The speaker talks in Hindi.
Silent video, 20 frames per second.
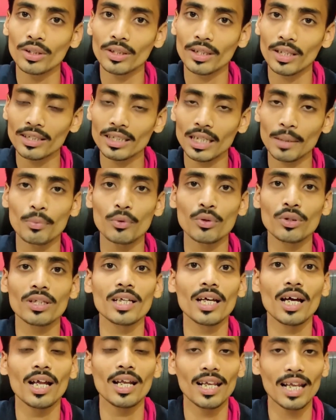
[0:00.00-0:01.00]
इतना सपोर्ट
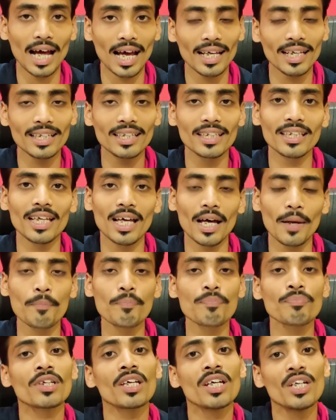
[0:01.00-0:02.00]
किया लाइक किया
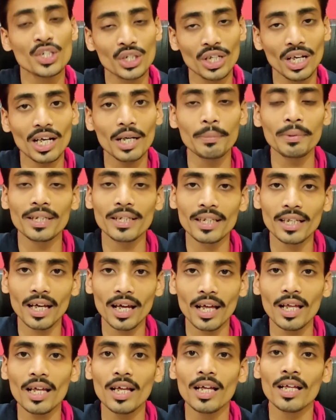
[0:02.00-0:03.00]
शेयर भी
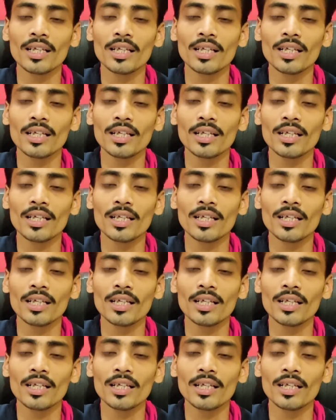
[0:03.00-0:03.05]
किया